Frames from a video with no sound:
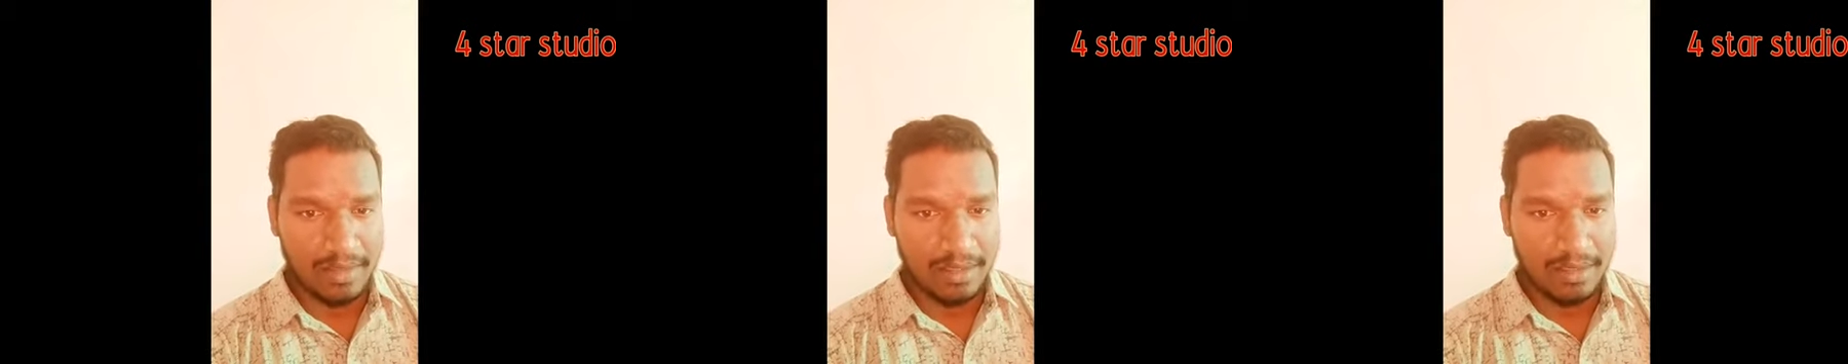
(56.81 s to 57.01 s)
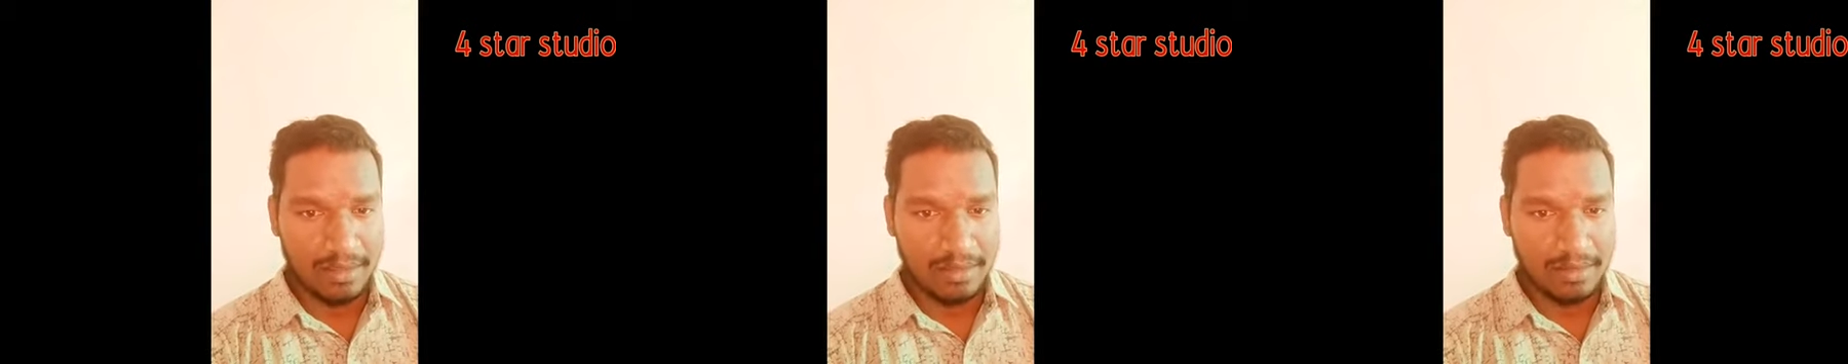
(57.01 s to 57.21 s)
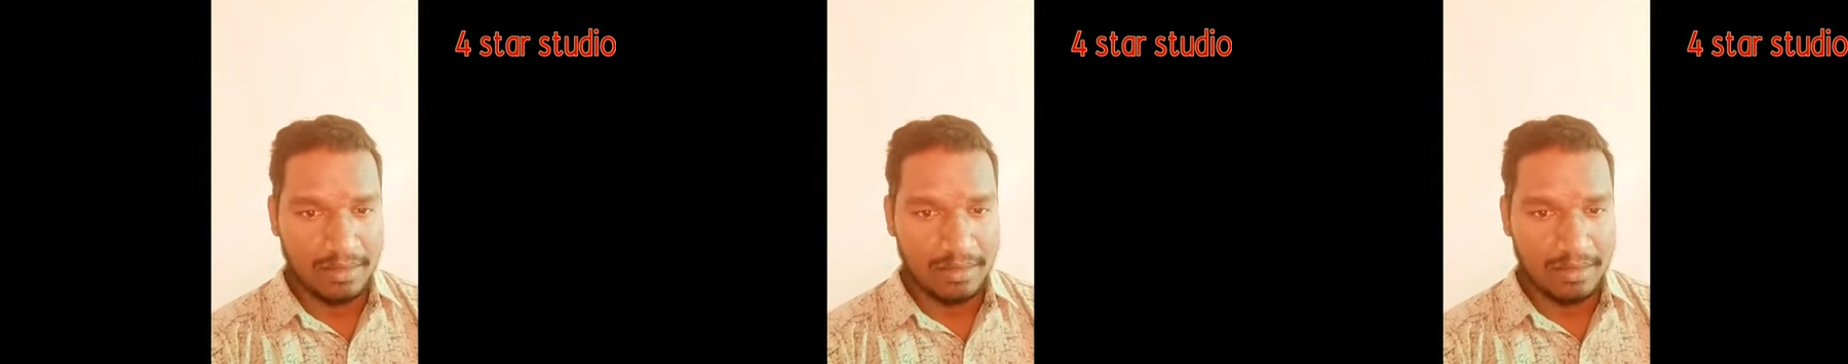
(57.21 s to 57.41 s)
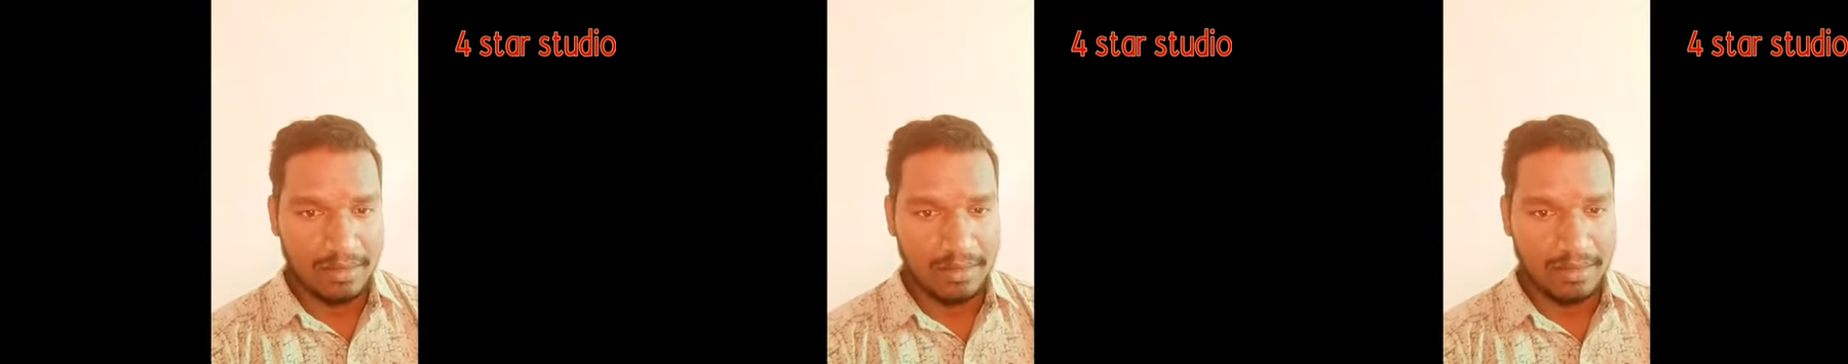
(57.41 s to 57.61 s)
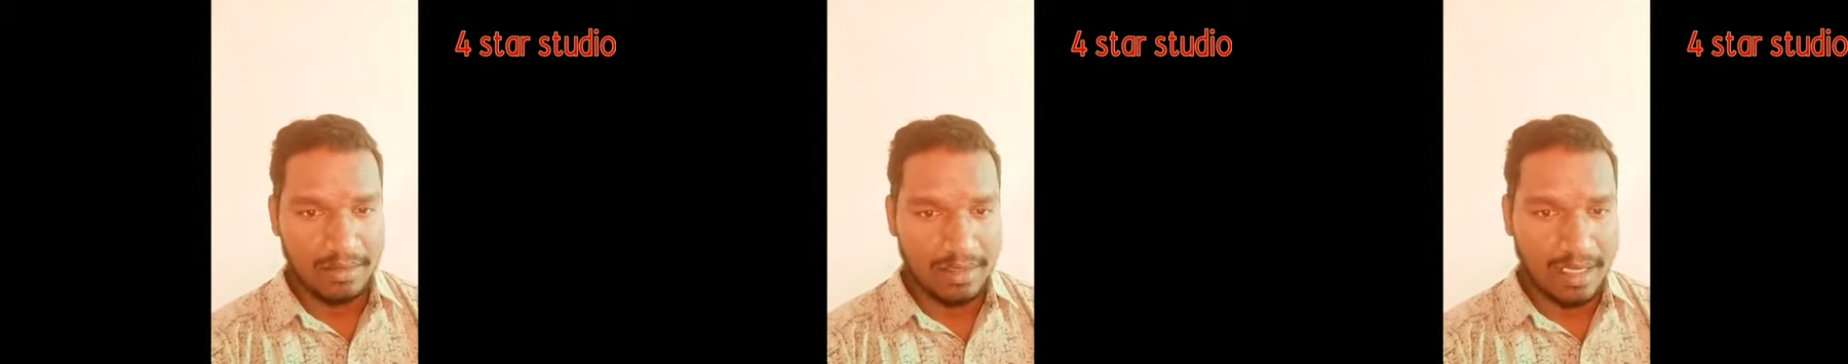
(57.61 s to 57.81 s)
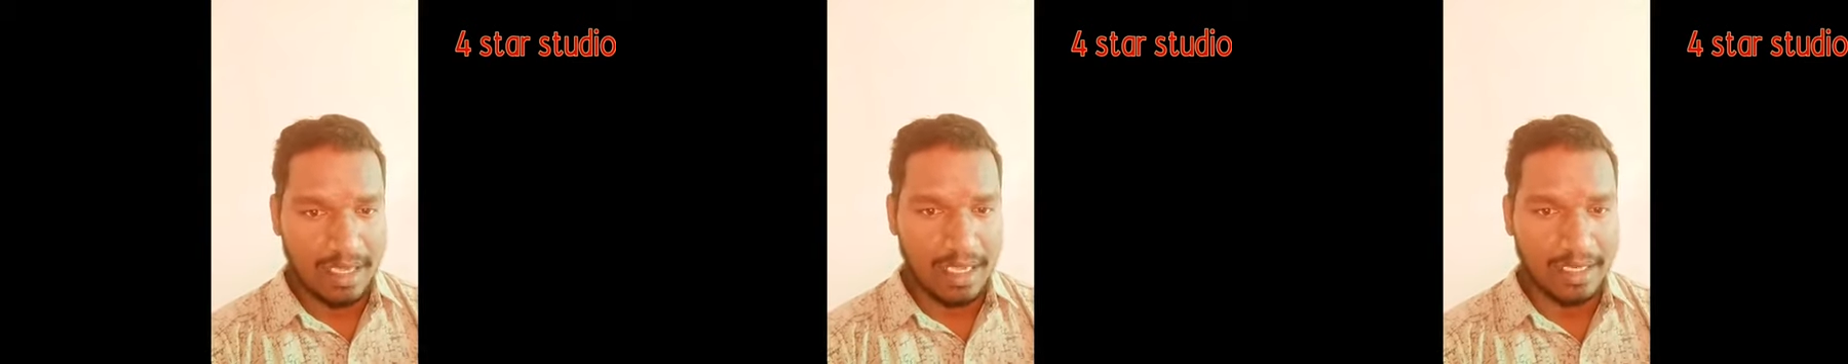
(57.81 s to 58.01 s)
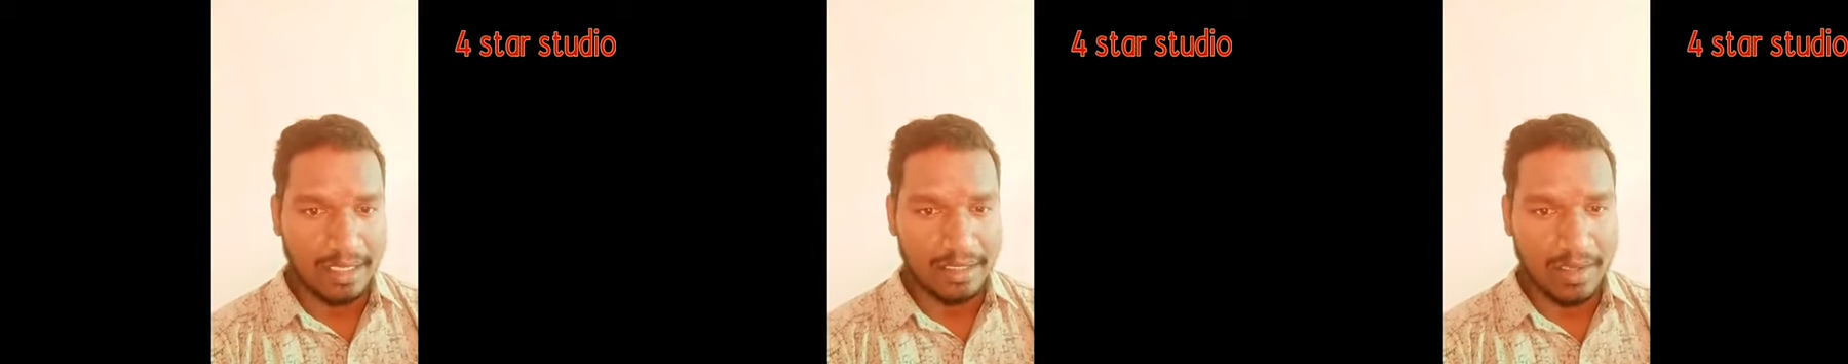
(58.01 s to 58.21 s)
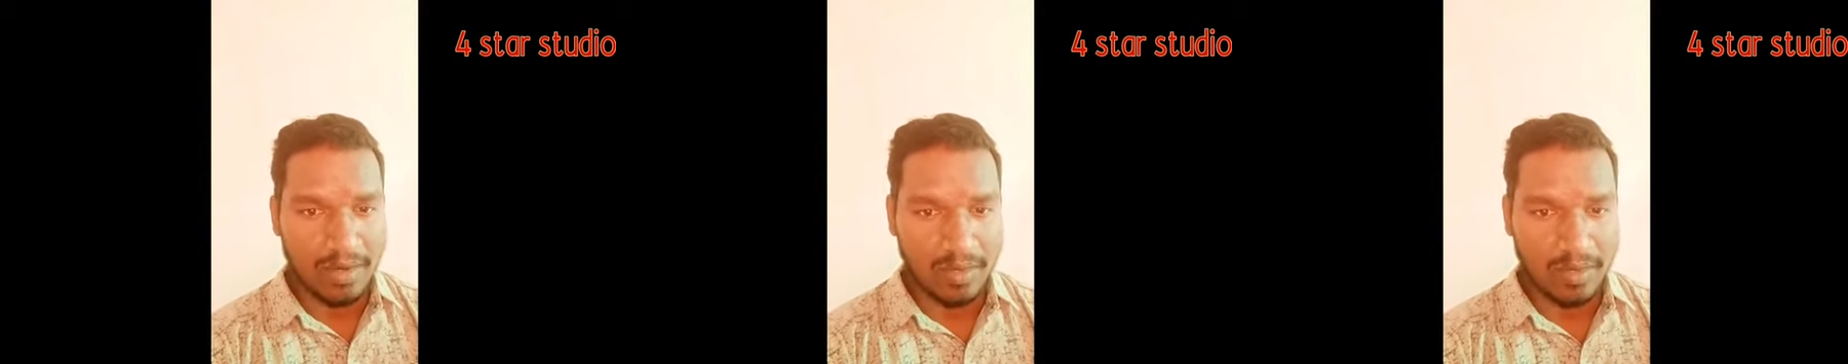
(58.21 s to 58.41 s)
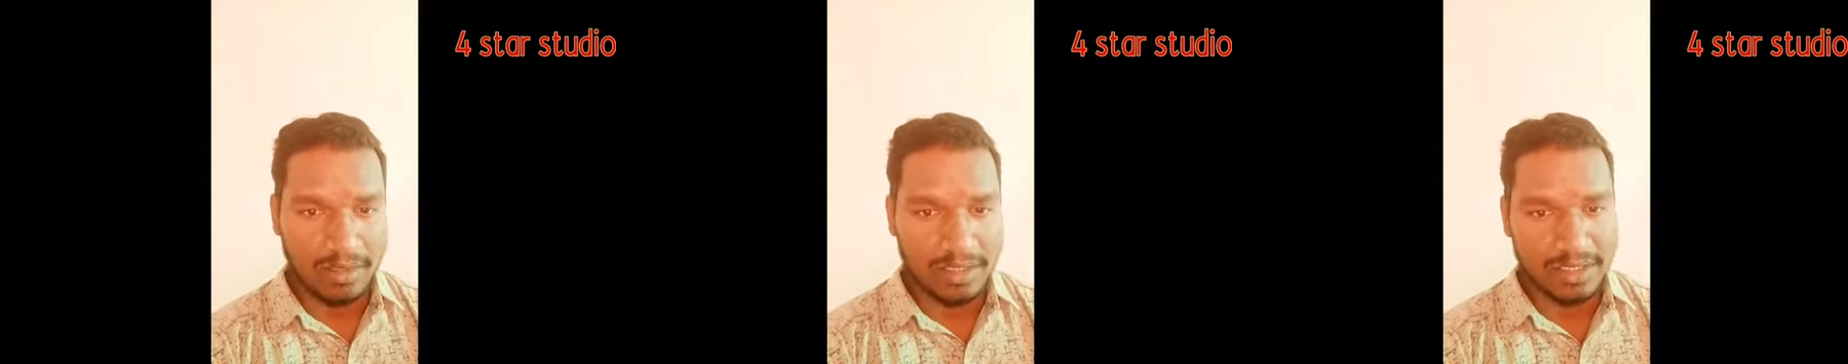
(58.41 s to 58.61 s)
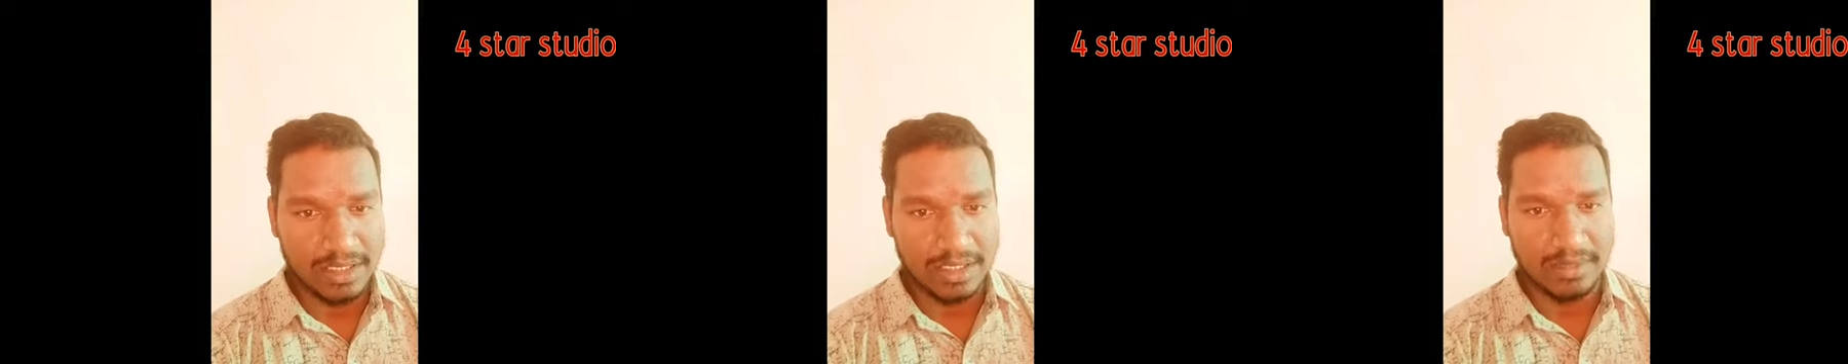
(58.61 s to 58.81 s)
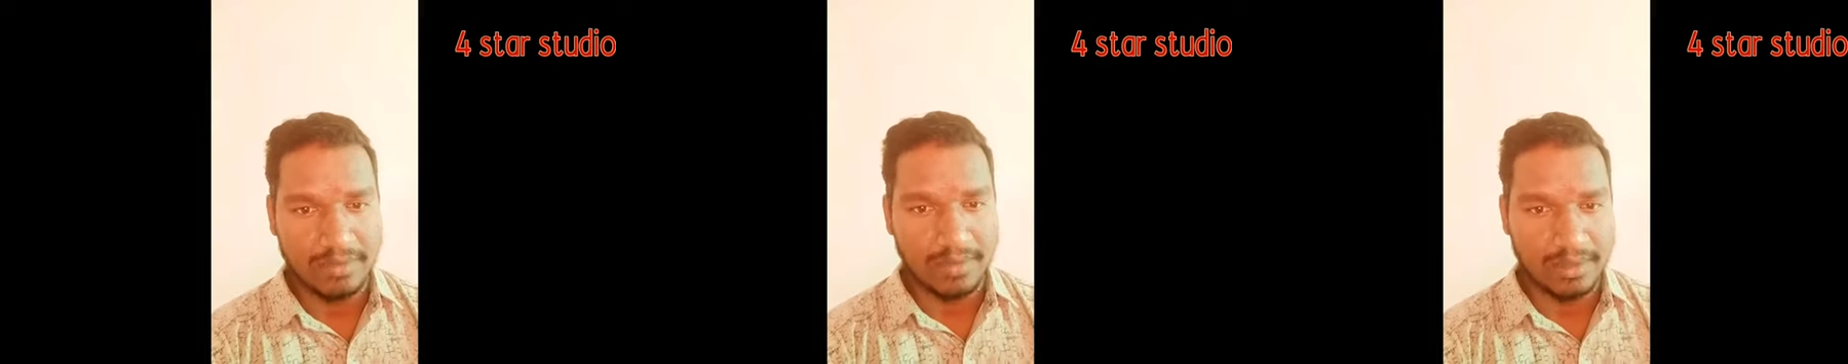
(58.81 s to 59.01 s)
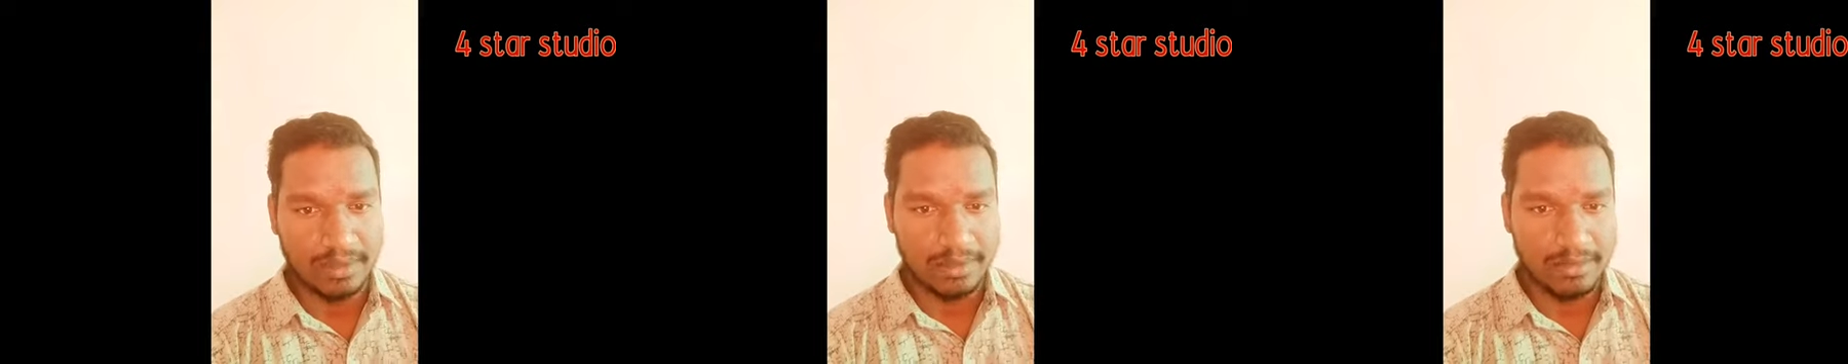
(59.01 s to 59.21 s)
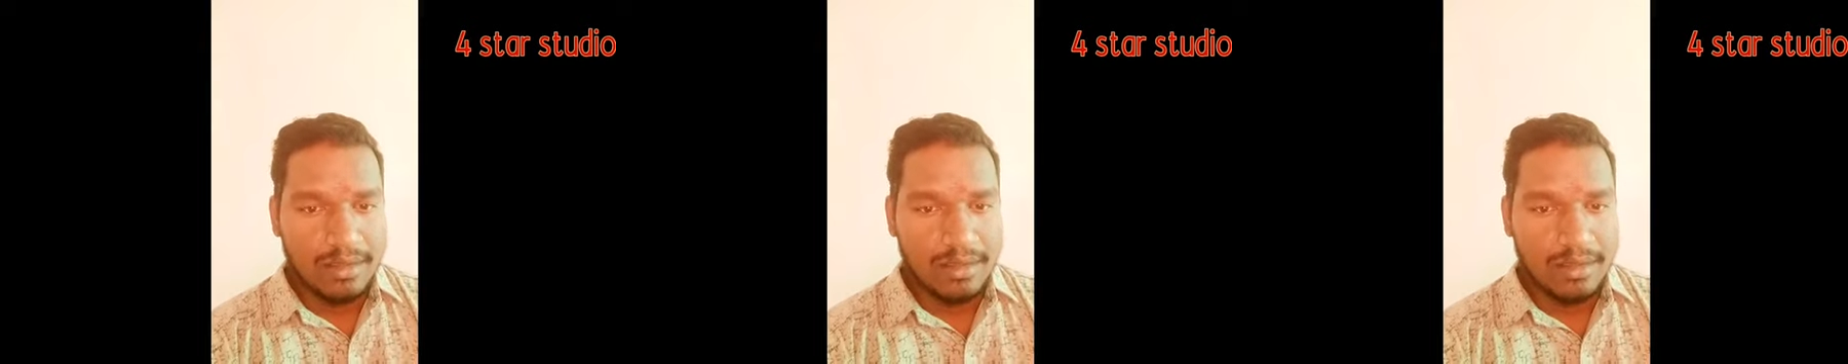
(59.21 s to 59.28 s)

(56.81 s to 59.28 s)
வந்து அரக்க குலத்தை சேர்ந்தவர்